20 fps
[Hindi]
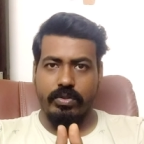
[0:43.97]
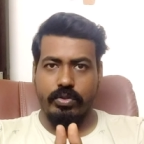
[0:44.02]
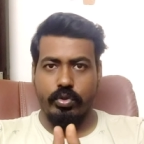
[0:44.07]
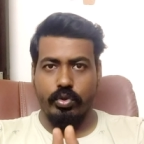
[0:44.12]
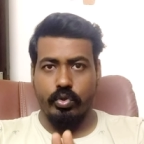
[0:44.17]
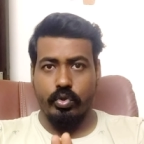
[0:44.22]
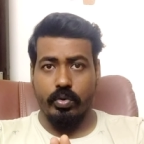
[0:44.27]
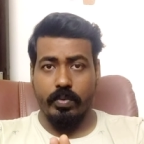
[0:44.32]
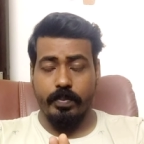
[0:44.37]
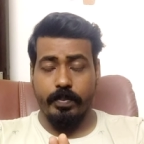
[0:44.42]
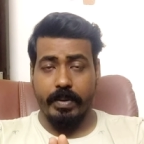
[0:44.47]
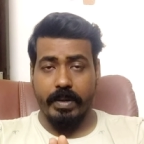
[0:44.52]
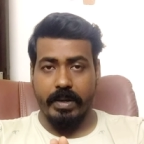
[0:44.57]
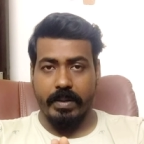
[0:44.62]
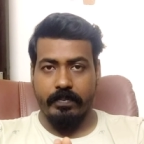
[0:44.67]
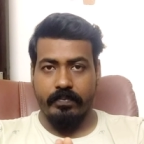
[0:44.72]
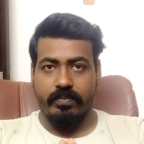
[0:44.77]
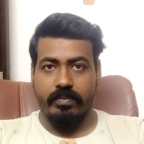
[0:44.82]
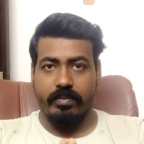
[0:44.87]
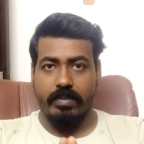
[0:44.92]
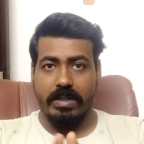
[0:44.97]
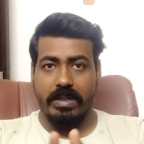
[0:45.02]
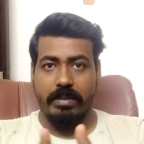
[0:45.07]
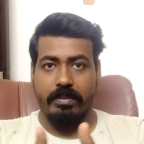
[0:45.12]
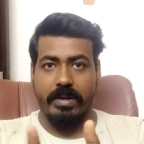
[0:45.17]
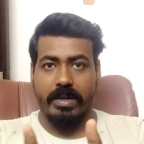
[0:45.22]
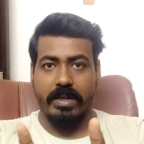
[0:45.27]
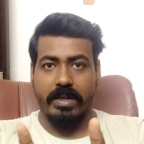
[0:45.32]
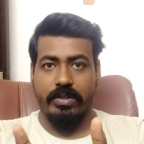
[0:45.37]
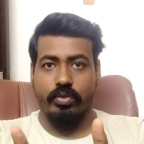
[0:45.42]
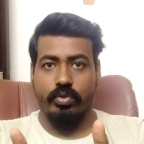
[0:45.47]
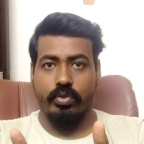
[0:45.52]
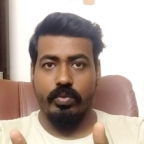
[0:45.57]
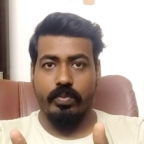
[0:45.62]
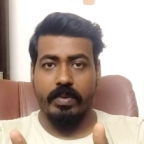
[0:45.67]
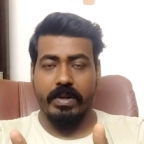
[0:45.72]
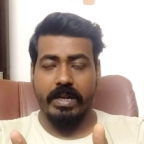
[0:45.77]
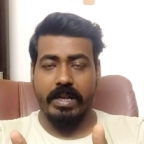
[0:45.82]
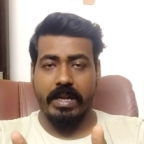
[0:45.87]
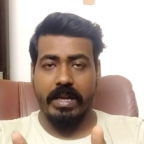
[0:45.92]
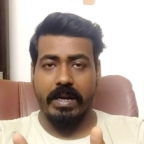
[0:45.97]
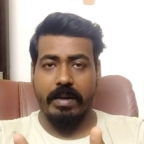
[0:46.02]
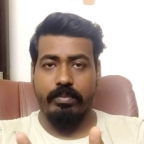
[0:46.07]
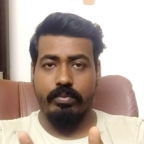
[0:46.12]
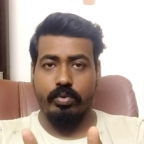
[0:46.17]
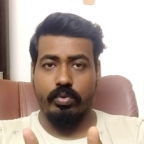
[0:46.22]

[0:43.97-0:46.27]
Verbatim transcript: यूट्यूब पे मतलब अगर यूट्यूबर हैं आप